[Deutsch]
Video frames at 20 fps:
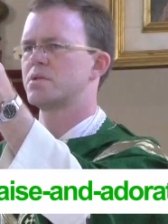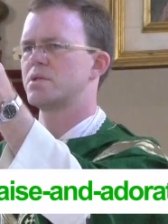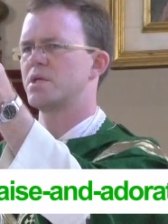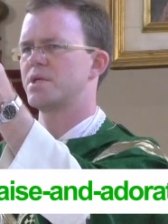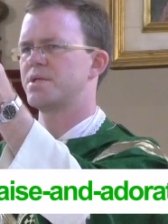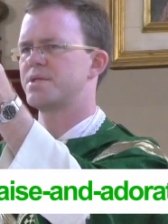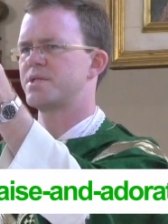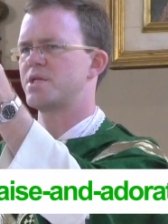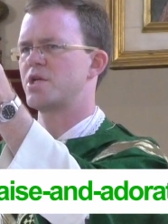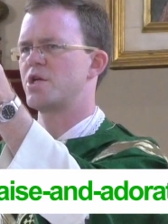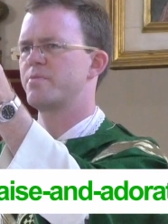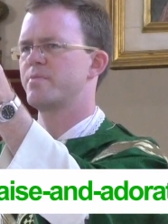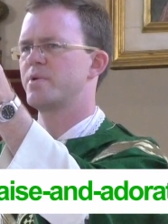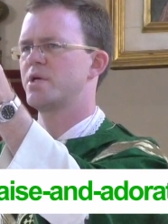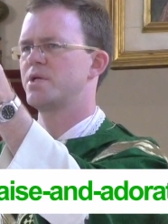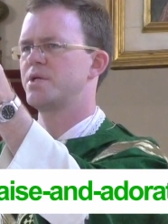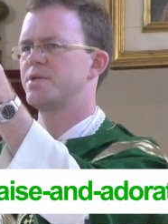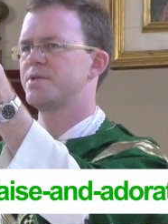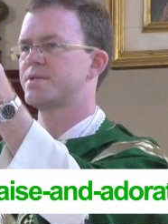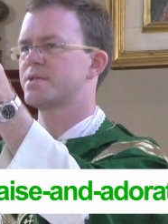Der
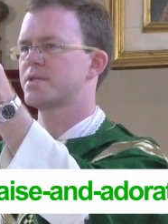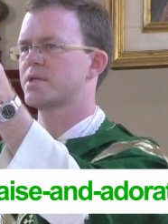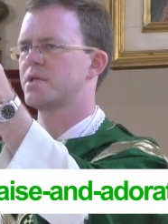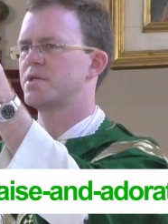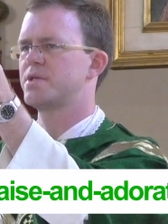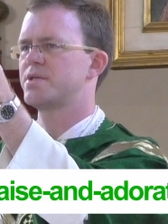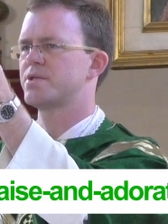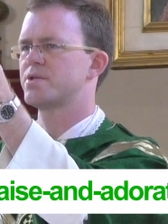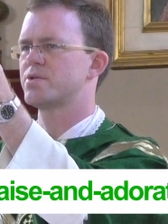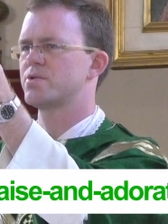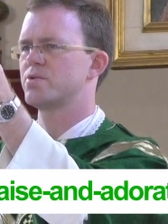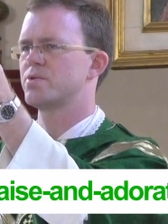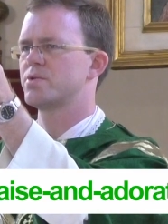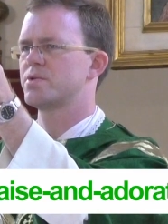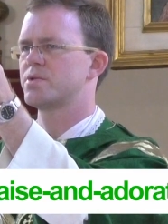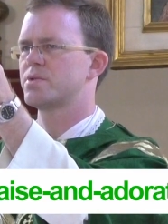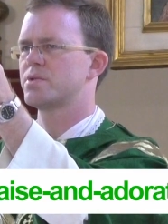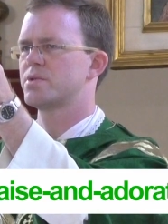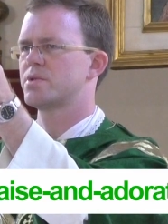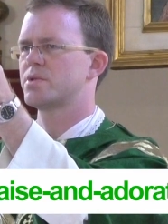Seemann ist
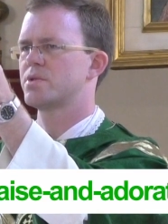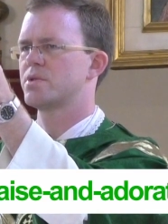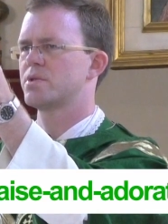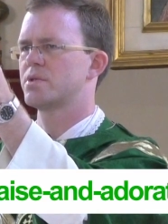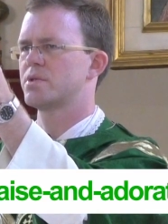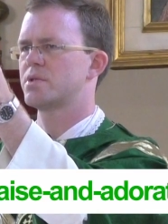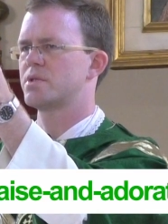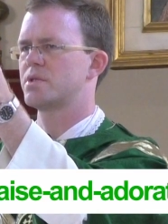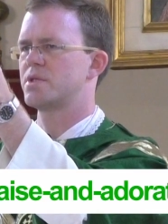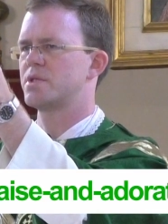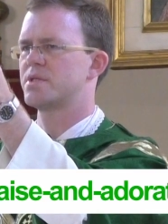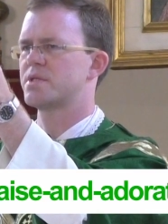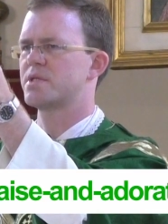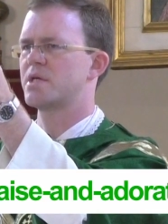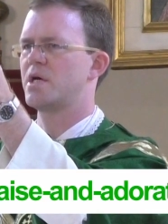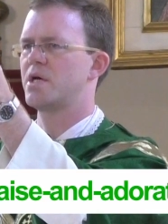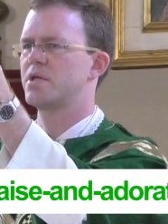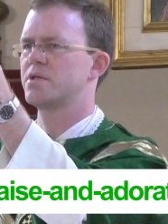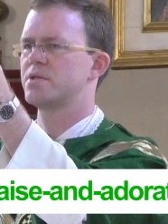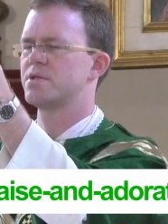Christus, die
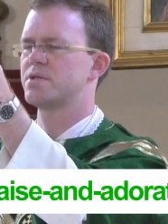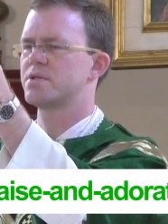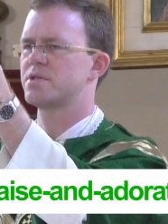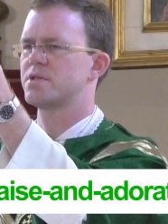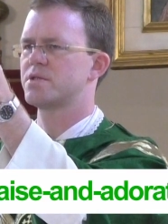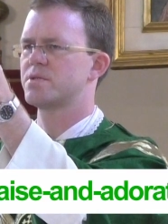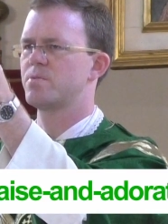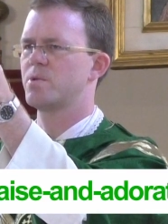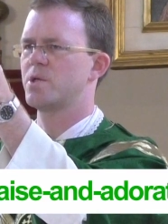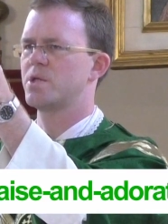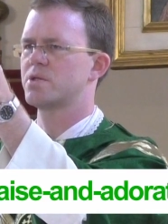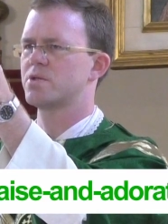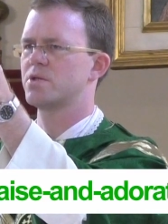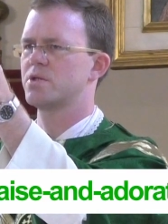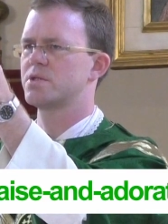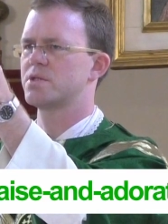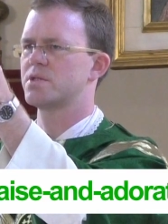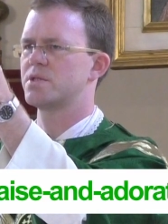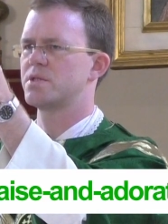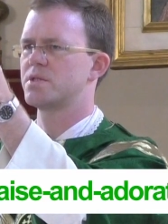Saat ist das Wort
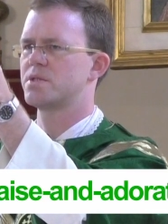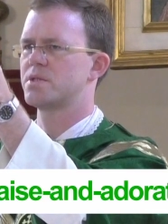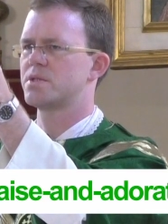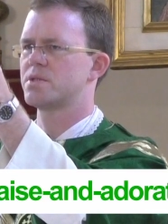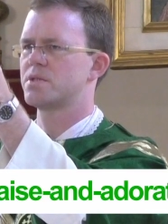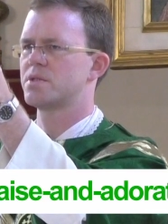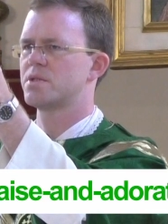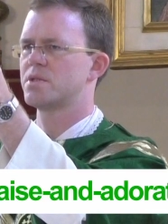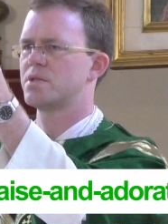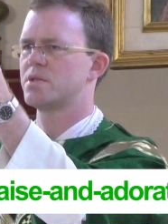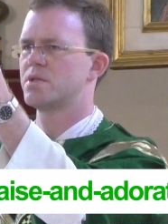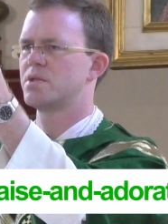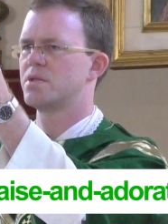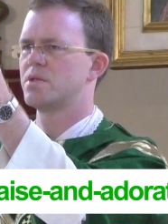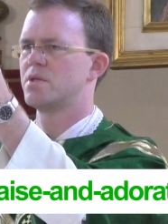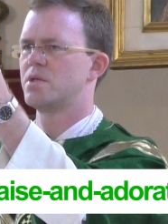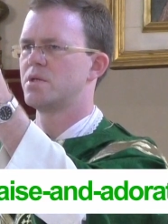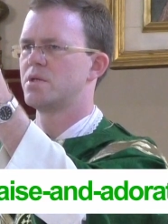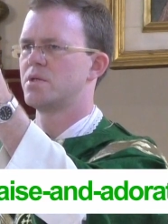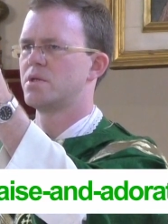Gottes.
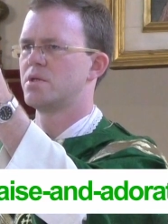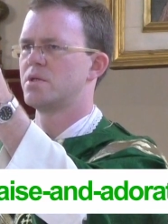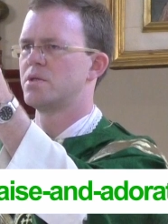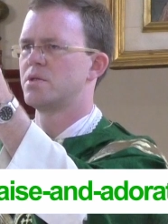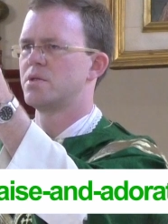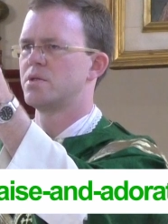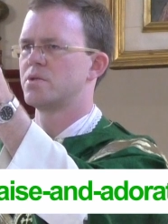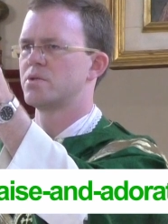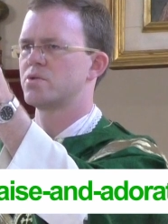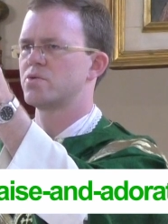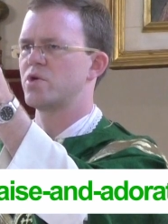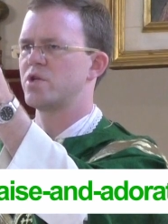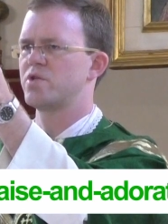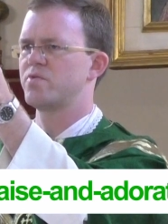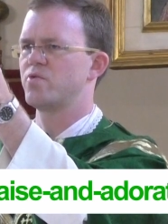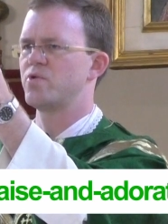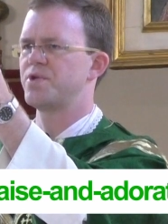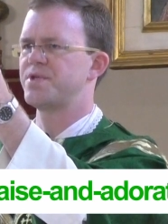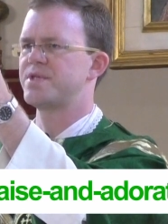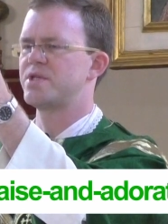Dort,
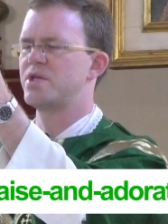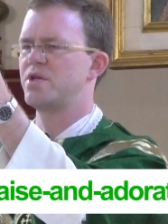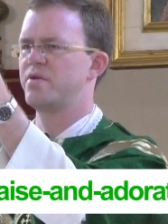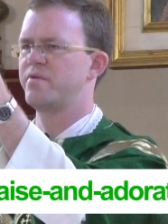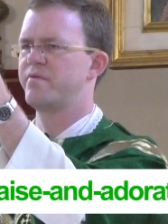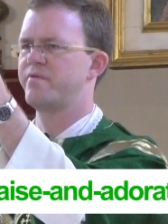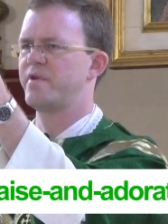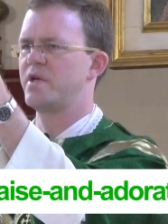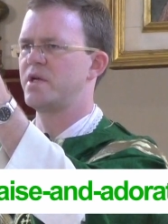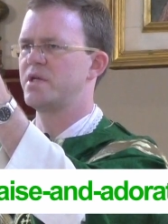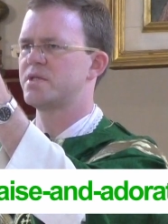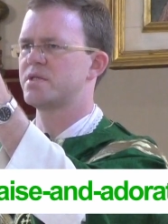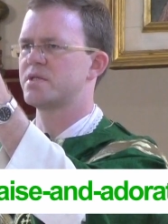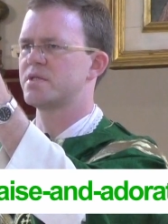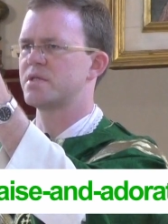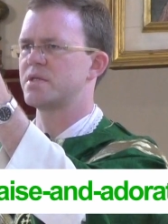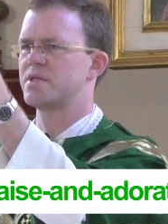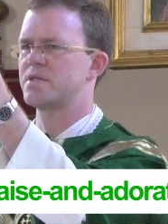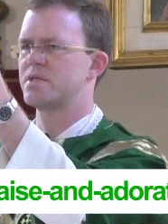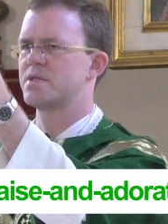wo es
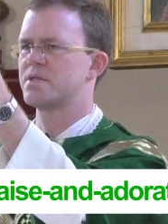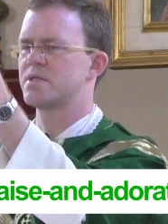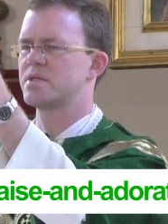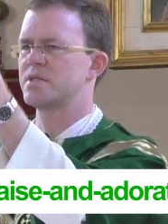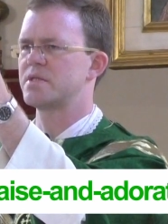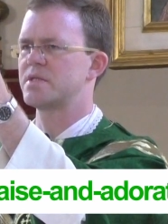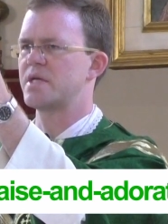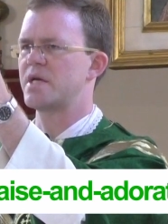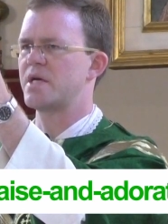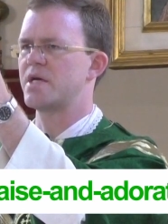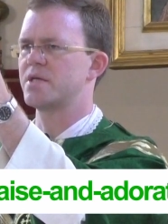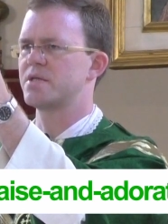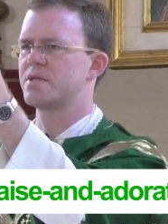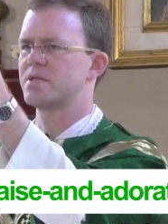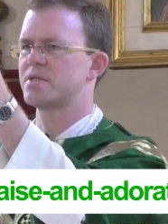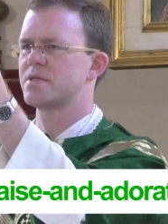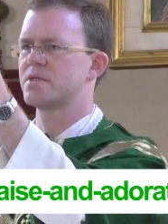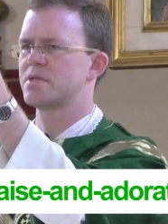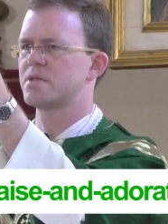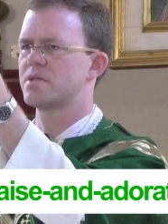hinfällt, das ist das
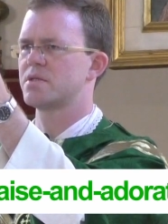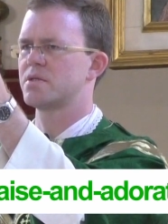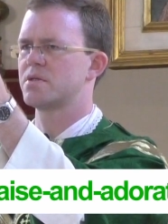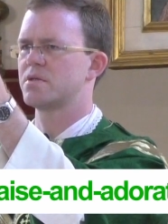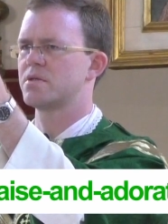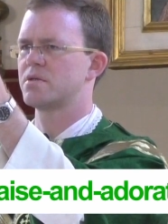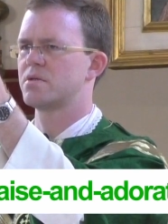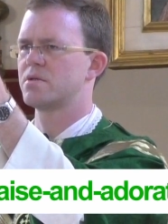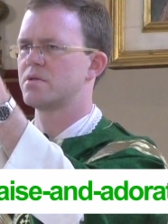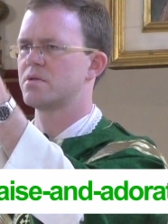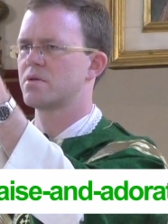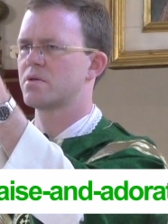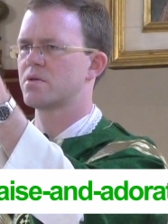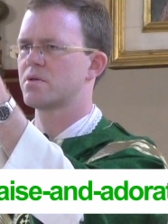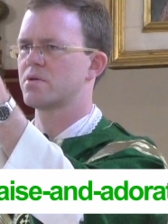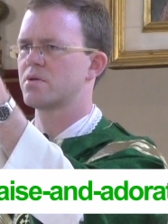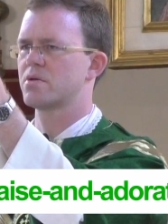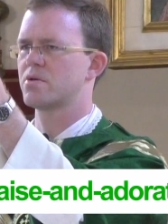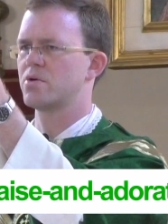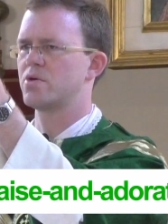Herz.
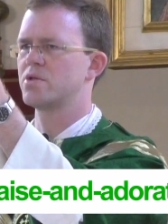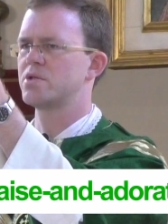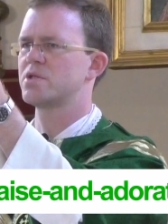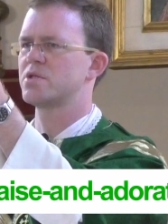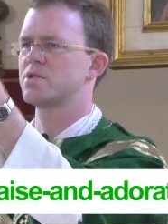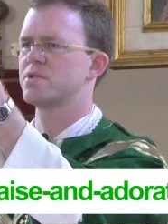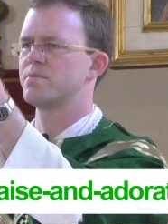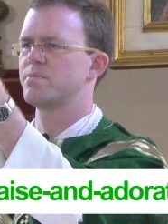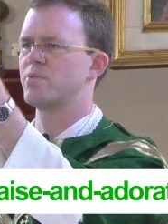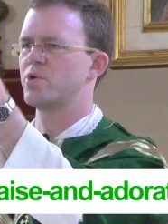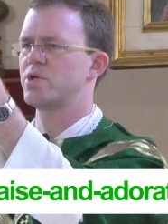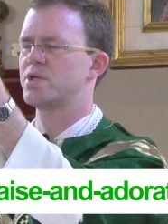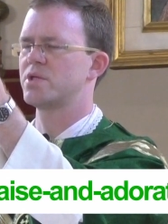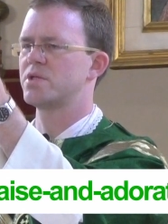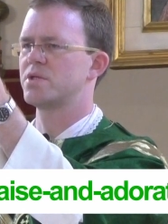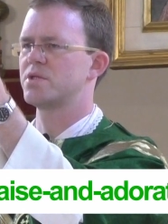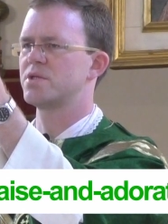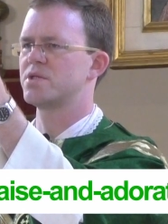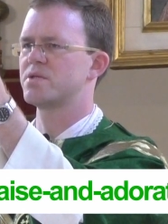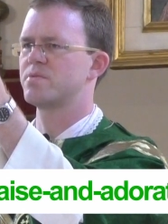Gott
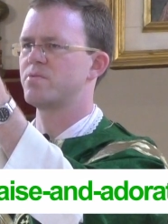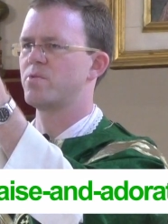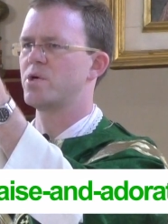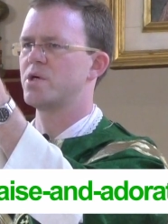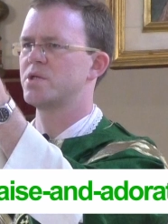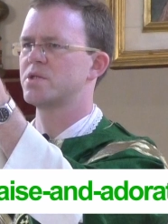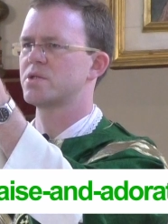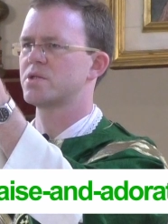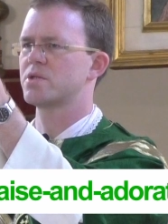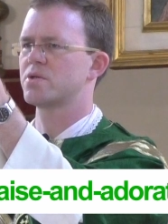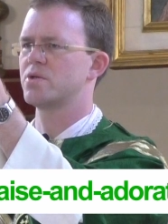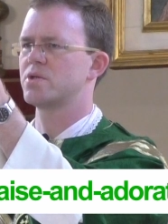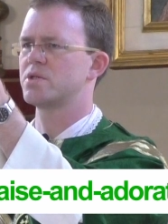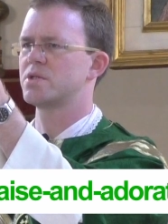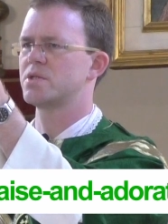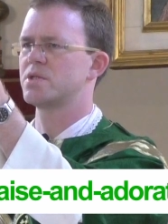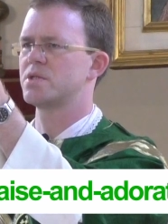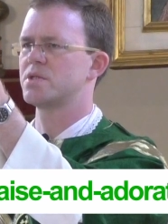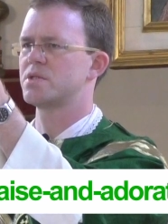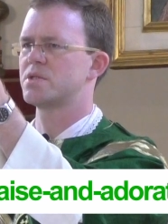möchte das Wort
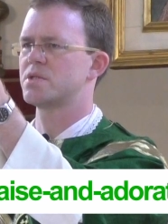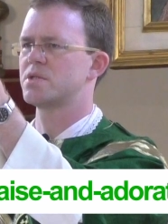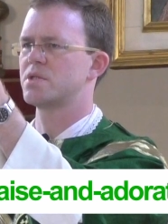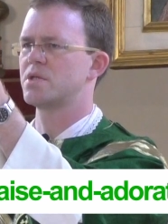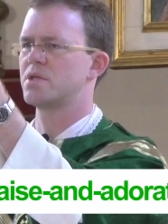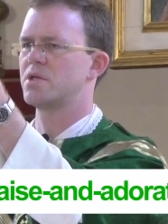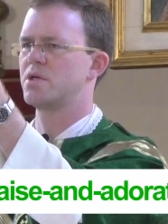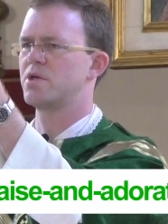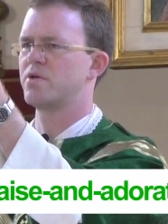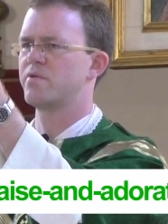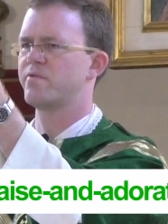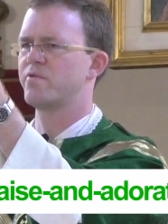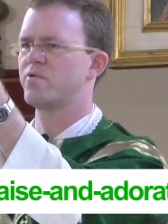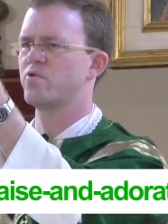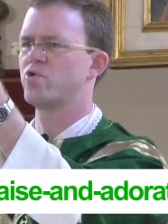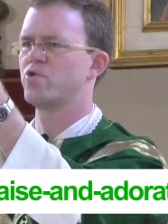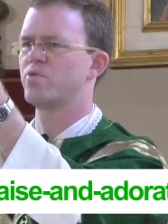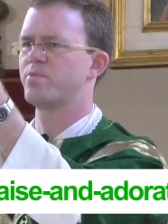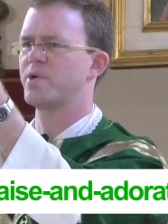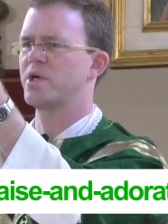Gottes in
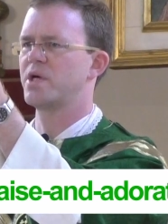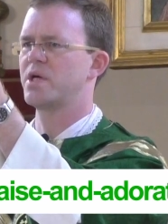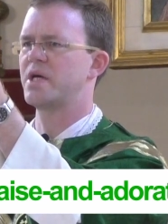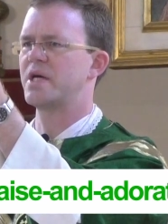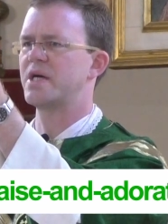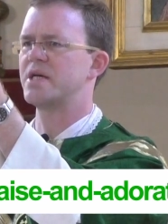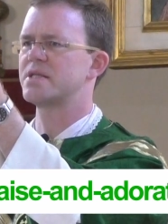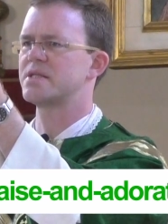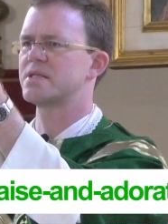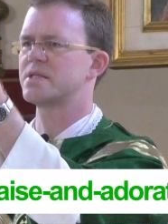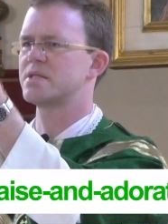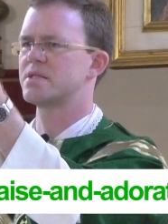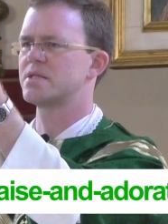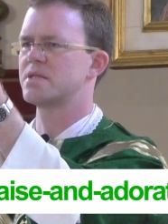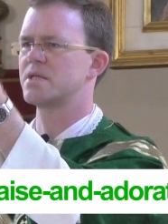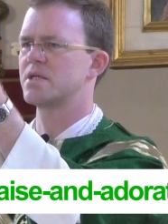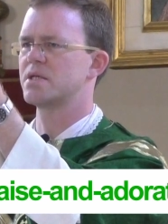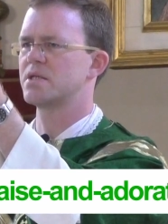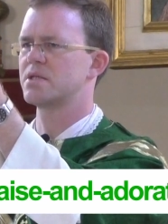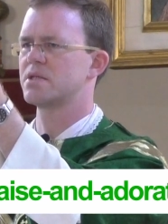fruchtbare Herzen
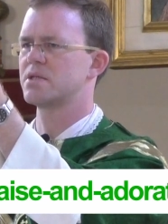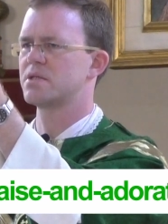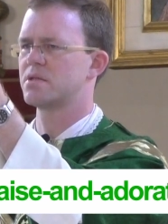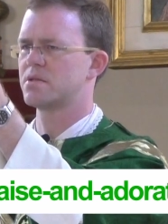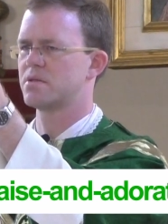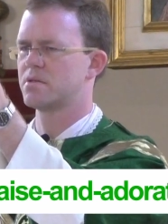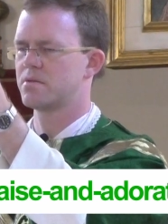sehen.